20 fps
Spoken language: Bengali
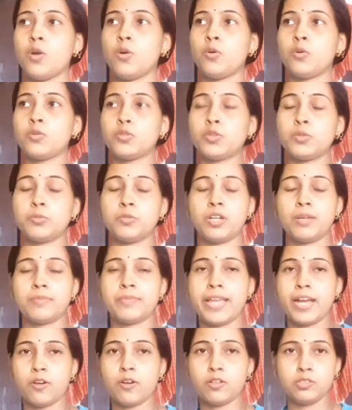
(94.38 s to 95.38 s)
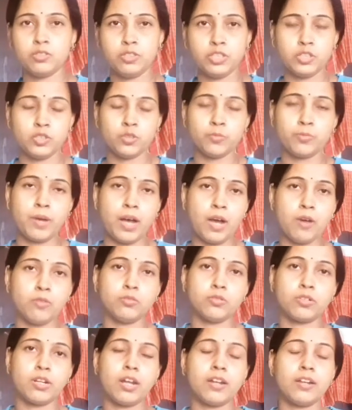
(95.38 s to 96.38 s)
ওই জন্য বললাম দেখো যদি কিছু পাও
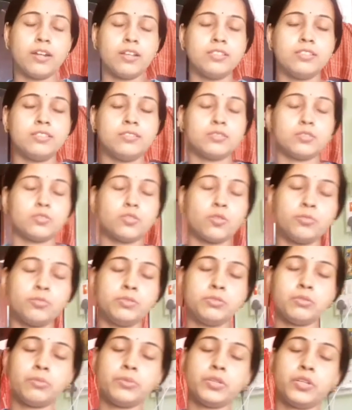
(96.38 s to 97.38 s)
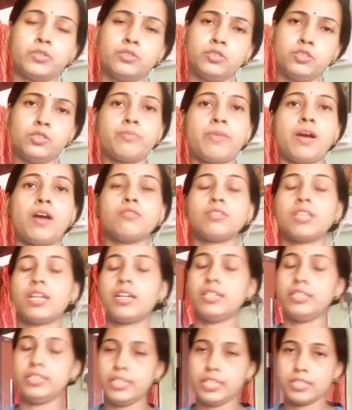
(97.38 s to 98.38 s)
তো রান্নার সবজি ফবজি কিছু যদি পাও তাহলে
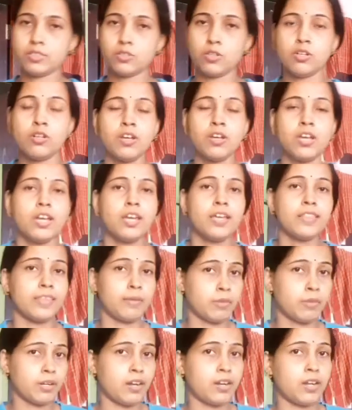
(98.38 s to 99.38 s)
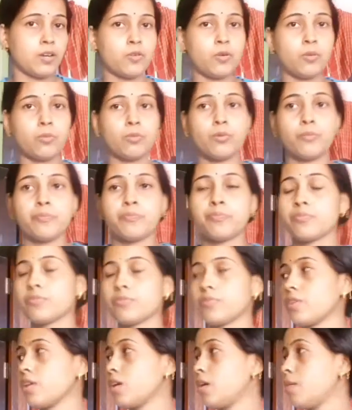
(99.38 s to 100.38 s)
নিয়ে এসো তারপর রান্না করবো
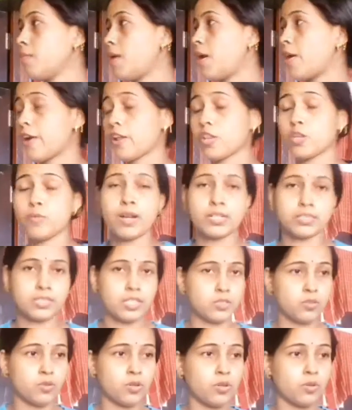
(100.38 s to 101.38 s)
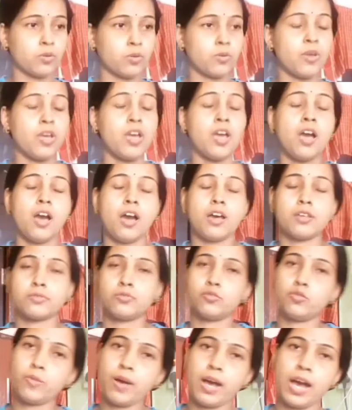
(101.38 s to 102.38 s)
বারোটা তো বাঁচতে চললো আর
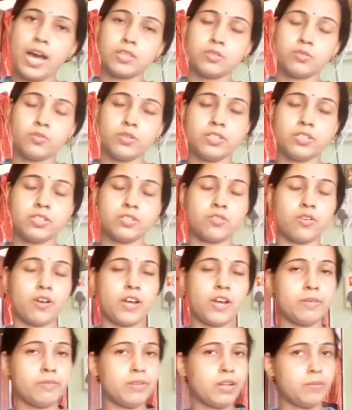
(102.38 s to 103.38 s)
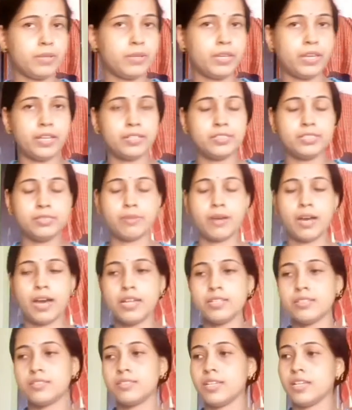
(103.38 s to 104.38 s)
শুধু ভাত হয়েছে সকালবেলা আমি খেয়েছি
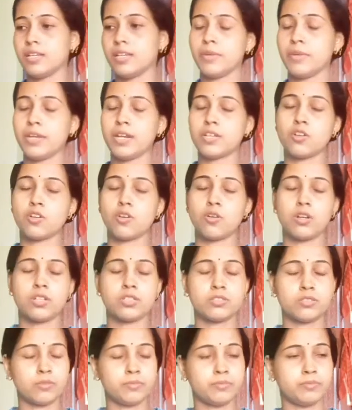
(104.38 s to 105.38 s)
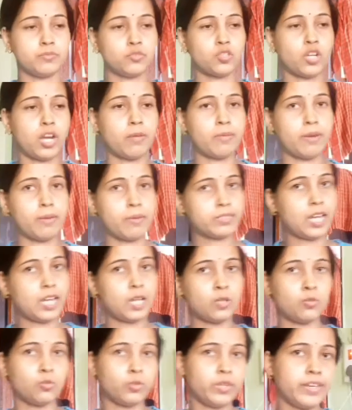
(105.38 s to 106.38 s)
ভাত ছেলে মেয়েরা সকালে সকালবেলা আবার
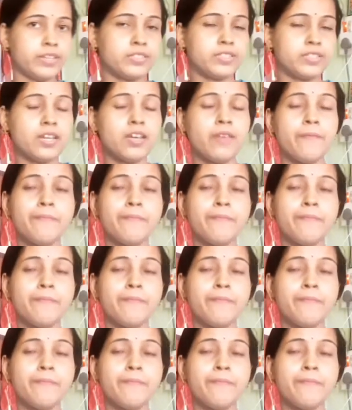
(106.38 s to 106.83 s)
ছাতু খেয়েছে